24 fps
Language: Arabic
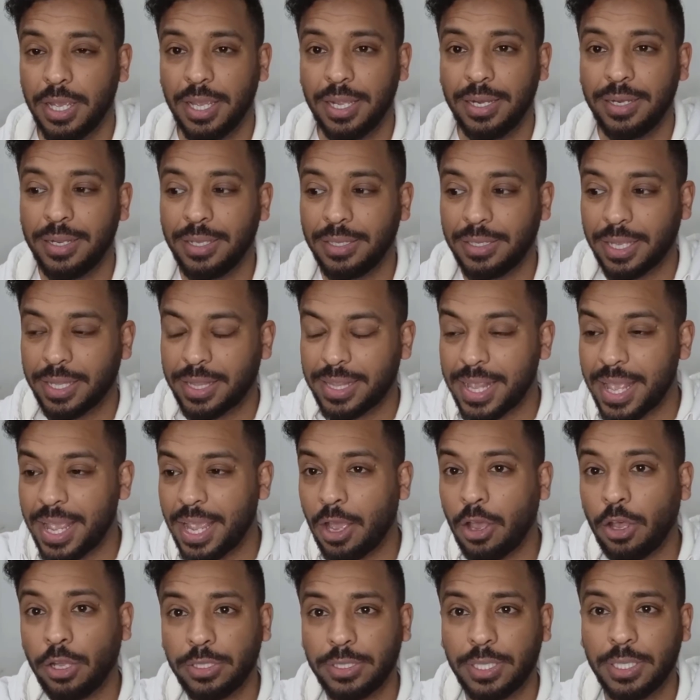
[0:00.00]
ان انت تلاقي
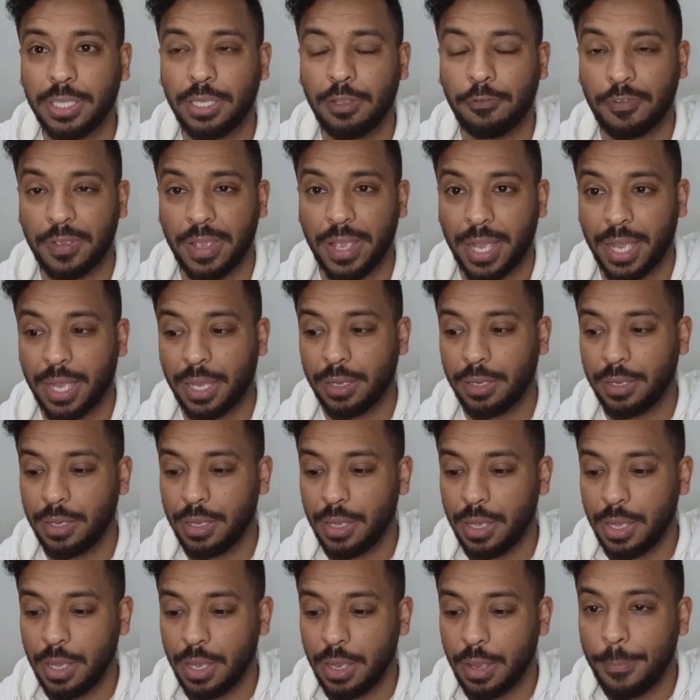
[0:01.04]
خط الدفاع
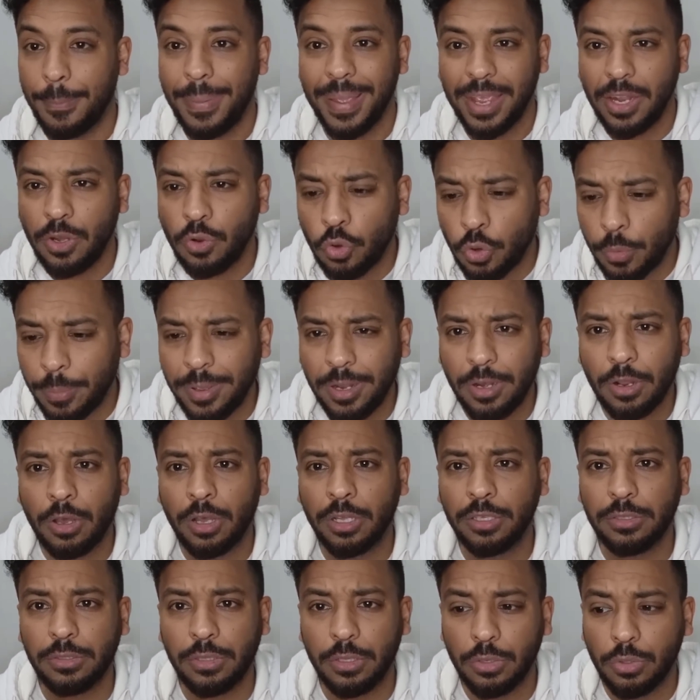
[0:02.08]
بينه وبين
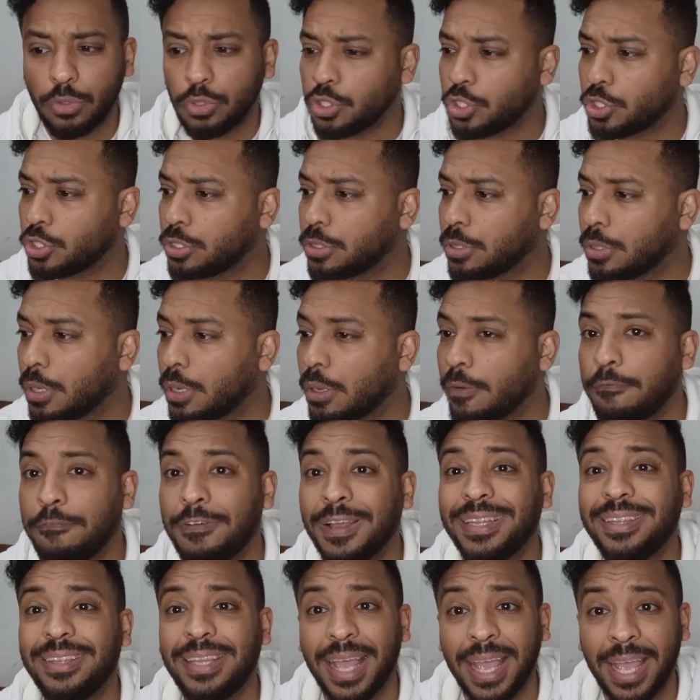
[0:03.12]
خط النص
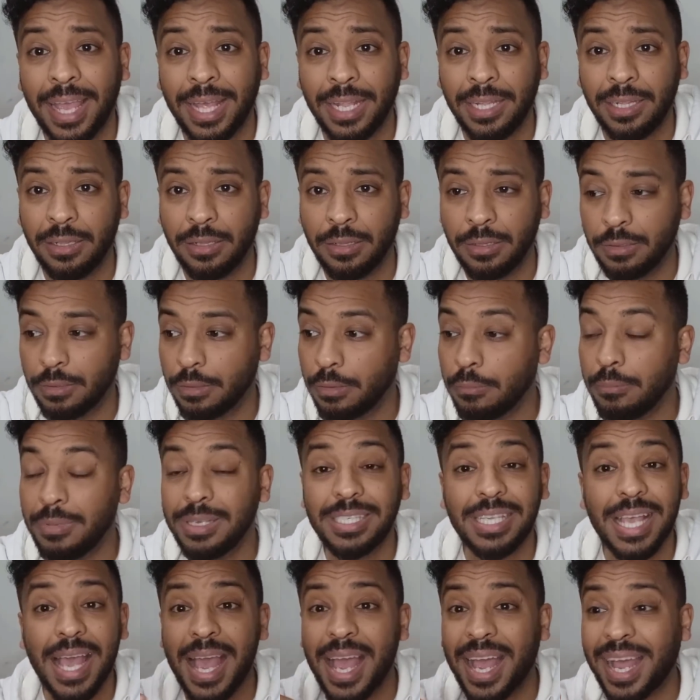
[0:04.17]
فدان
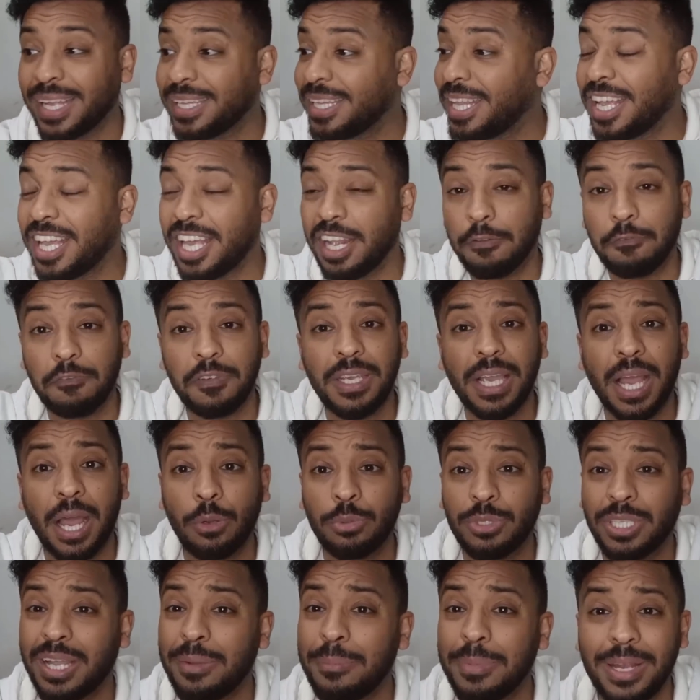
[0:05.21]
مساحه تجري فيها
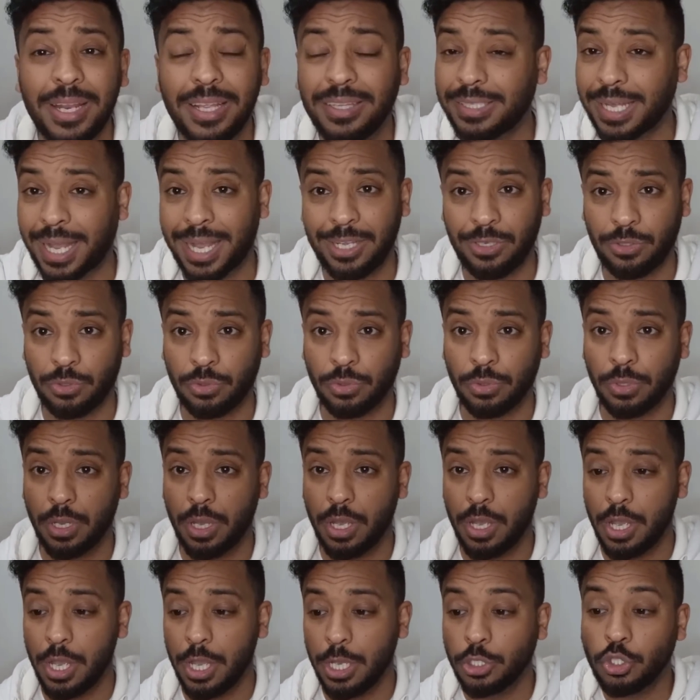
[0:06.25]
وتعمل اللي انت عايزه
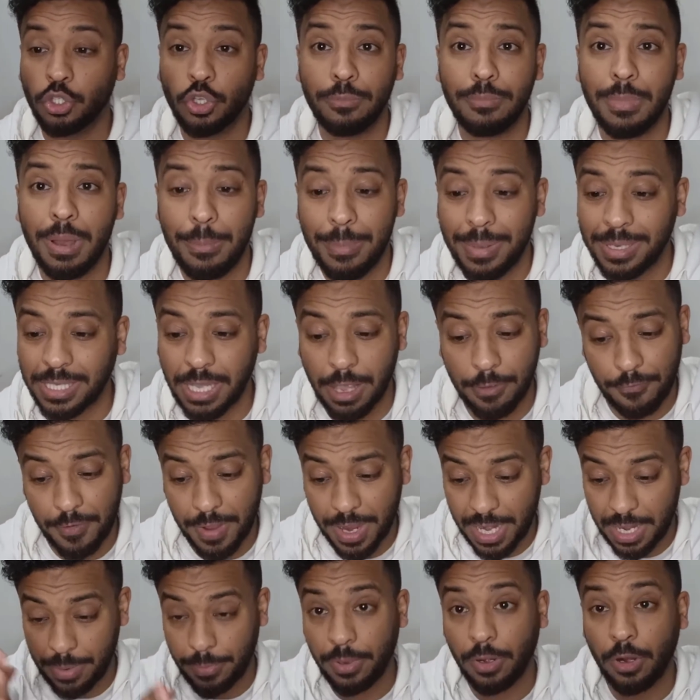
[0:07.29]
ثم
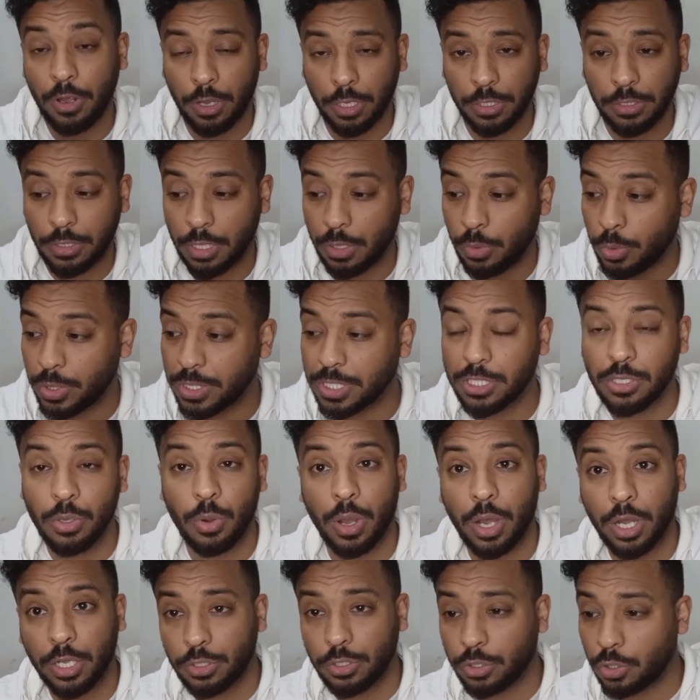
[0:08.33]
المسافة اللي بين خط الوسط
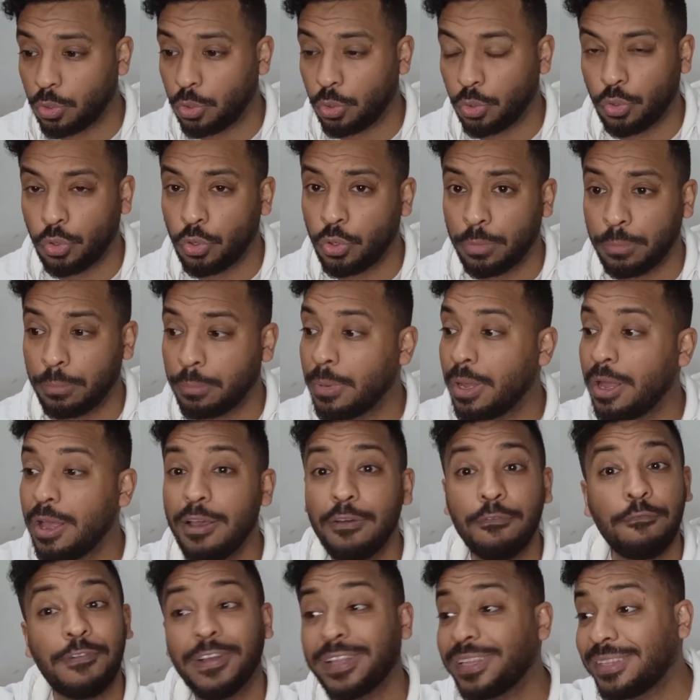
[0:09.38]
وخط الهجوم
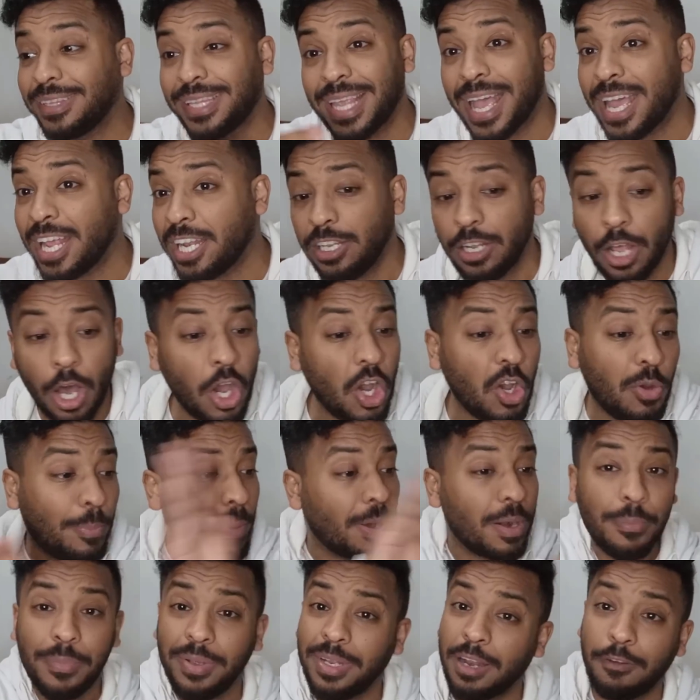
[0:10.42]
فدان
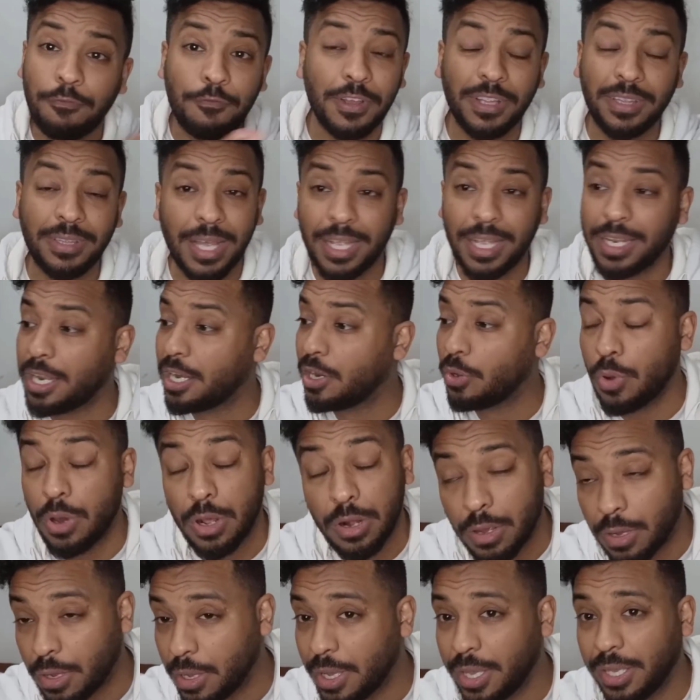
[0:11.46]
أكبر من الفدان اللي
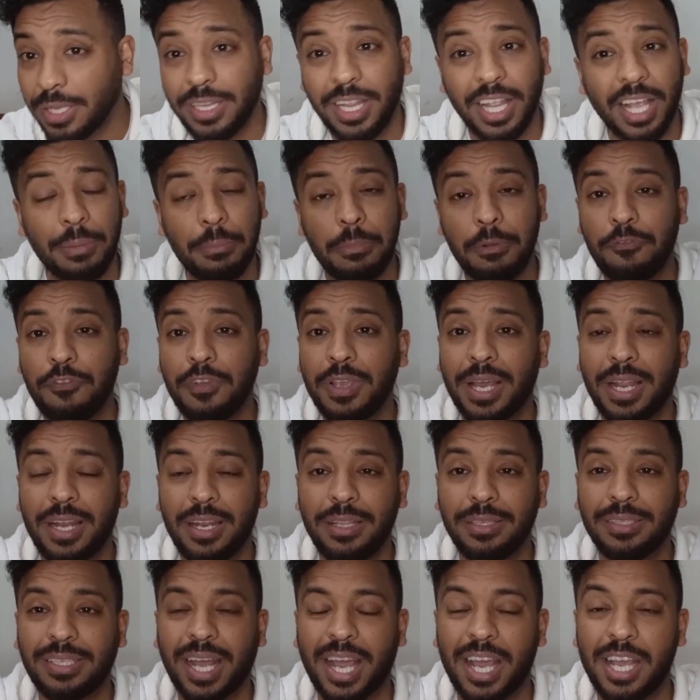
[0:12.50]
ورا تعمل فيها
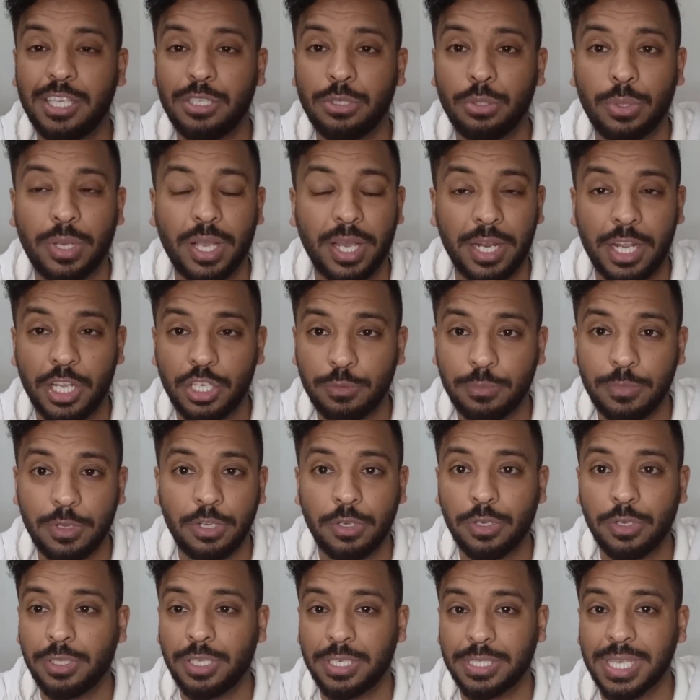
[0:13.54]
اللي أنت عايزه كنجم
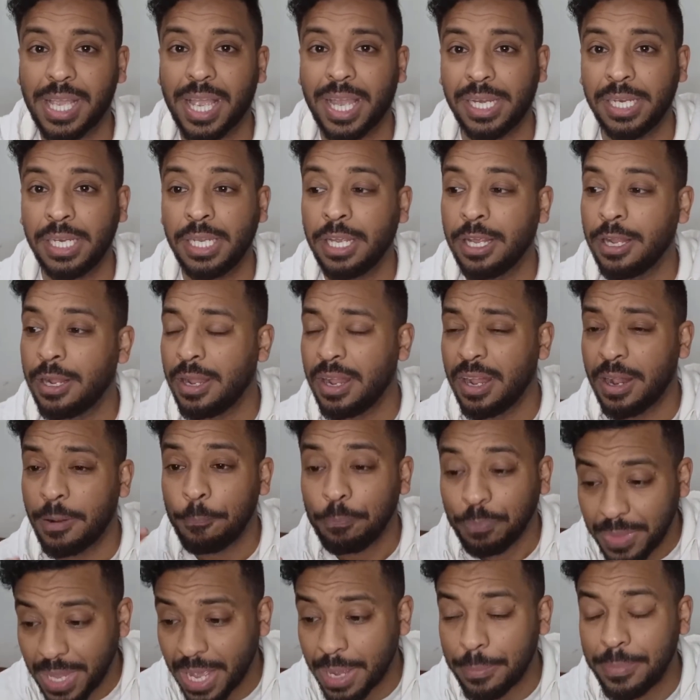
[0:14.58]
رياضي سحلي
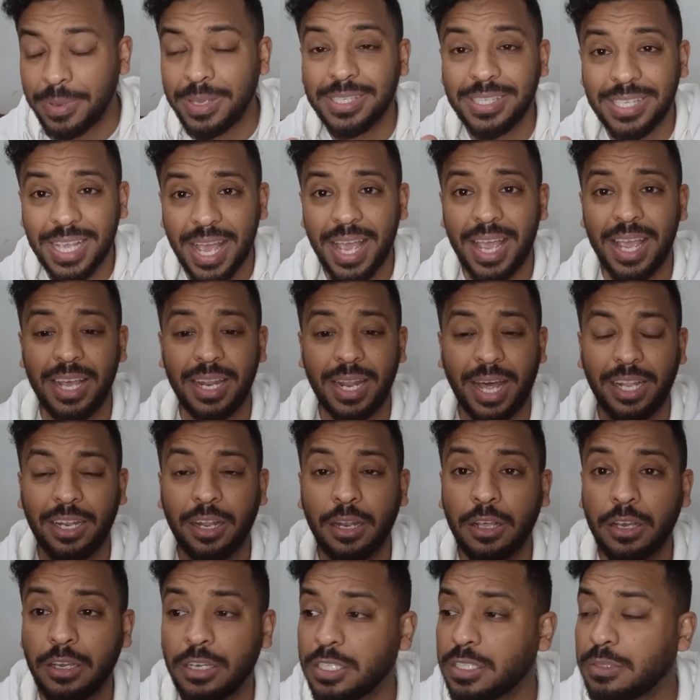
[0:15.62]
ده بيسهل على
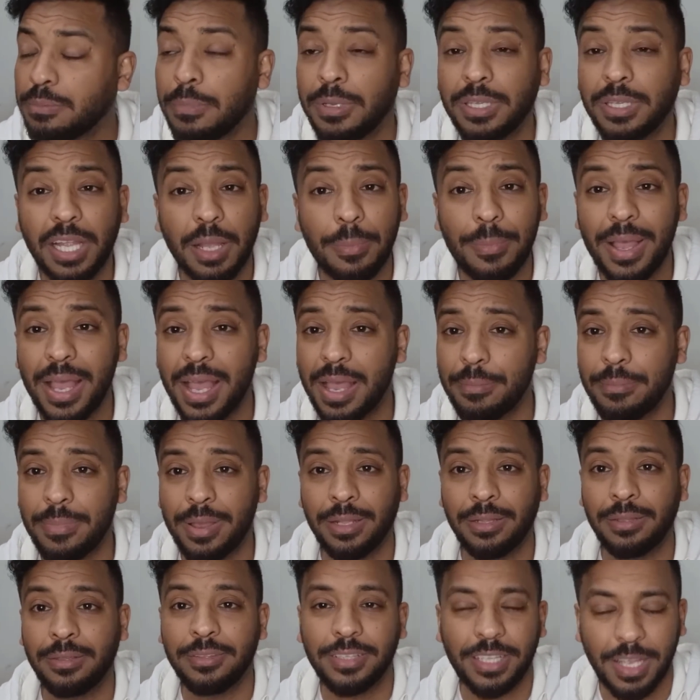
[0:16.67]
الخصم
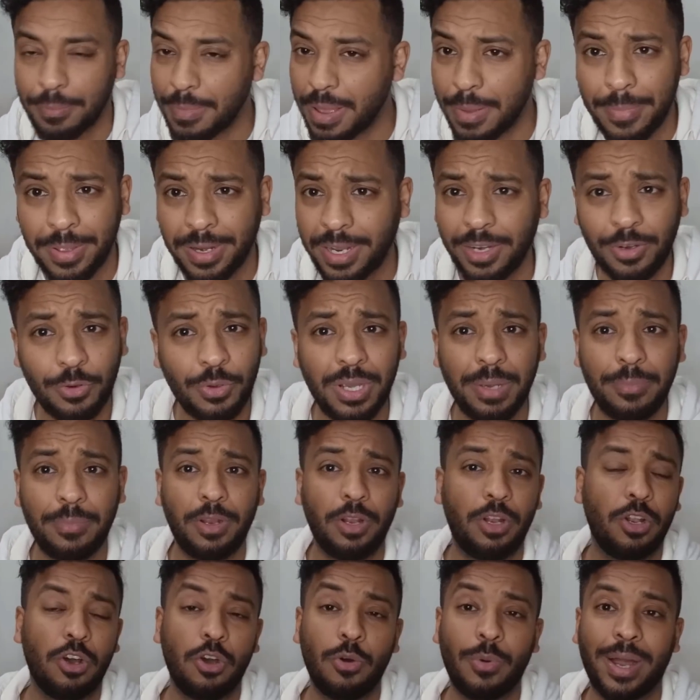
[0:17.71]
تماما تماما إنه
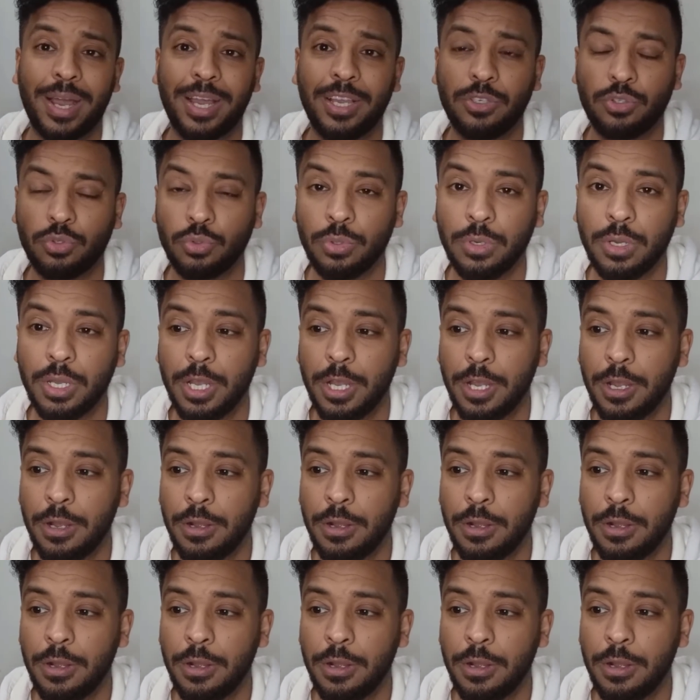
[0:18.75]
يعمل اللي هو عايزه